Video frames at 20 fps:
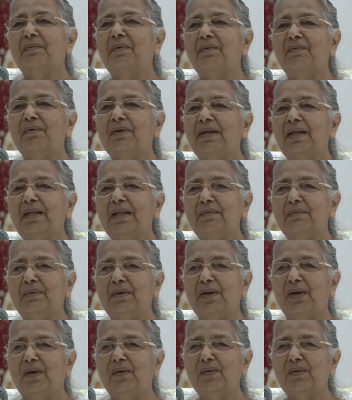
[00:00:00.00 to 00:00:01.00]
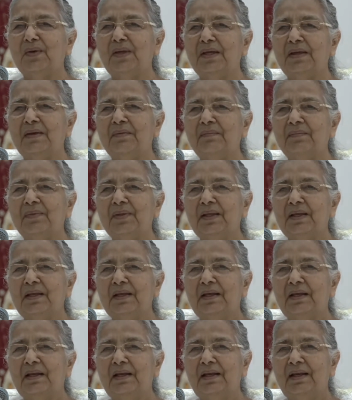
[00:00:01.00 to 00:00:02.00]
கடன் என்பது நோயை
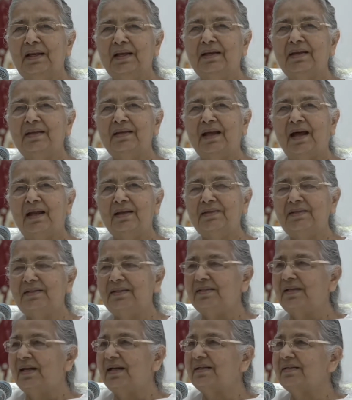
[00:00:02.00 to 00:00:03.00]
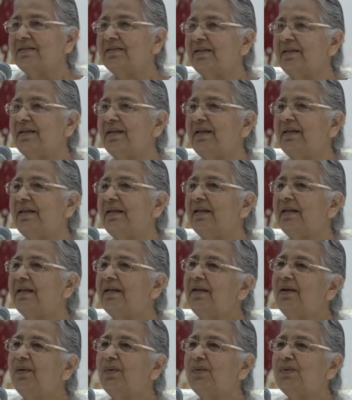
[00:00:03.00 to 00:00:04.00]
போன்றது அதனால் நான் கடன் வாங்கி வீட்டை
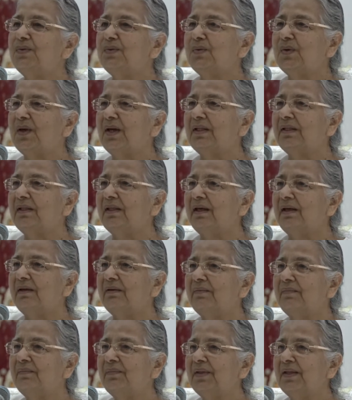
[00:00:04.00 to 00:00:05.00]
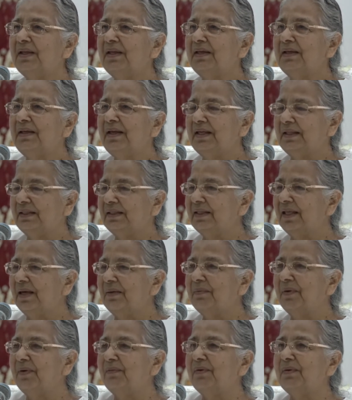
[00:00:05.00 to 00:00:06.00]
உருவாக்க மாட்டேன் எவ்வளோ
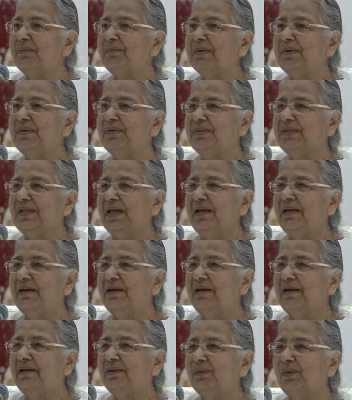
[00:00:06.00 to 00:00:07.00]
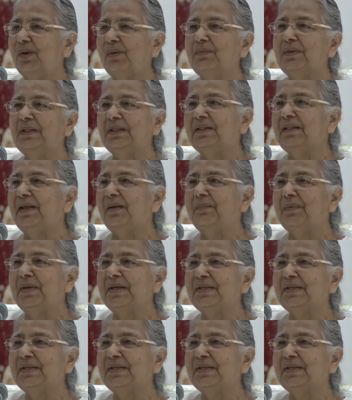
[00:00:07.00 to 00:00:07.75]
அழகாக இந்த பில்டிங் உருவாக்கப்பட்டது